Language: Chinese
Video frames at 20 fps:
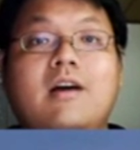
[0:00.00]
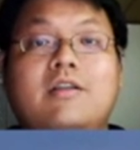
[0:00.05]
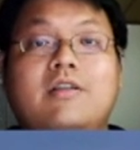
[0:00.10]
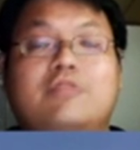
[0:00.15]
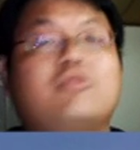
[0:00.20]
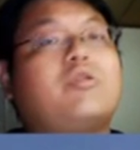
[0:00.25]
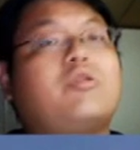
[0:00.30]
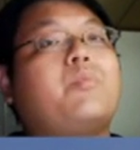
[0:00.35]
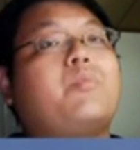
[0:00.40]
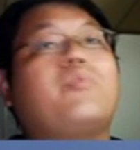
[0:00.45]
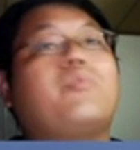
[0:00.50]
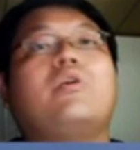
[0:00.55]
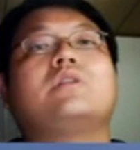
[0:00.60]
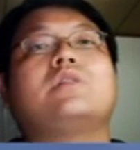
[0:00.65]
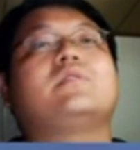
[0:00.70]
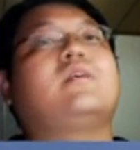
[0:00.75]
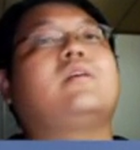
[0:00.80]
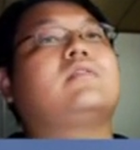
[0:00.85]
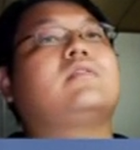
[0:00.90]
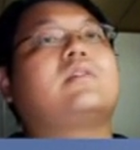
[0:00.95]
你就都不会
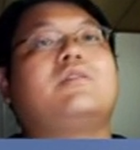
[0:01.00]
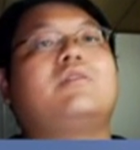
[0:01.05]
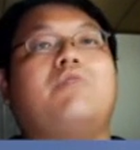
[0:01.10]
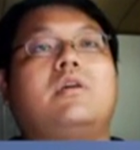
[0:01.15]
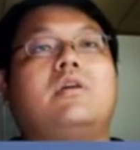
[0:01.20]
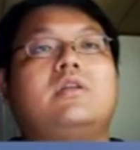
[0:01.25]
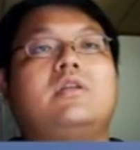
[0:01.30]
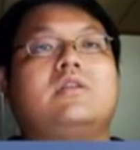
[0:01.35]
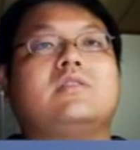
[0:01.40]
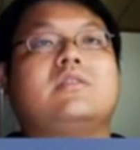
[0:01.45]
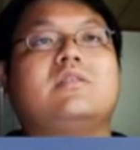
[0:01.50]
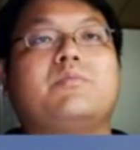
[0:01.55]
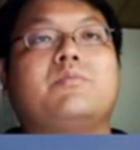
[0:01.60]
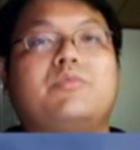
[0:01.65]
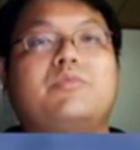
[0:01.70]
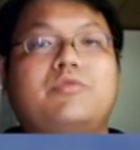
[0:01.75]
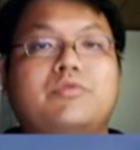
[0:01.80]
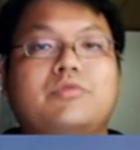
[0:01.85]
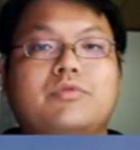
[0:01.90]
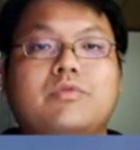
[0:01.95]
知道这个软体是怎
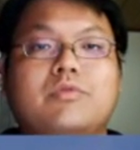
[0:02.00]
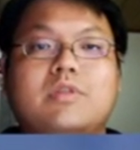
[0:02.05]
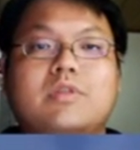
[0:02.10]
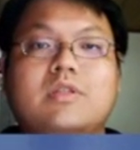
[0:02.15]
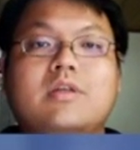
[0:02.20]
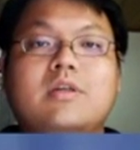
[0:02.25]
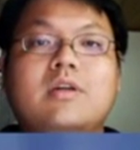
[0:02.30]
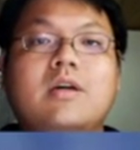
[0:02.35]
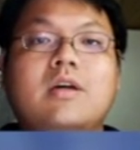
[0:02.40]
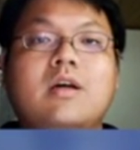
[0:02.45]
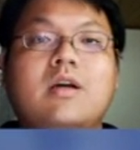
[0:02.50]
么运作的了。